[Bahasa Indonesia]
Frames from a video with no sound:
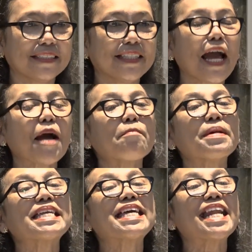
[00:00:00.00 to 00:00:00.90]
yang
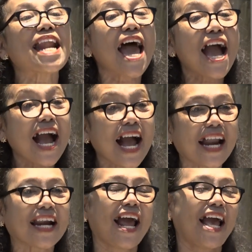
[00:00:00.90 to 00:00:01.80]

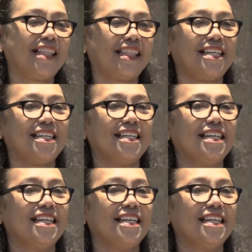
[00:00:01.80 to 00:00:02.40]
menyenangkan hati,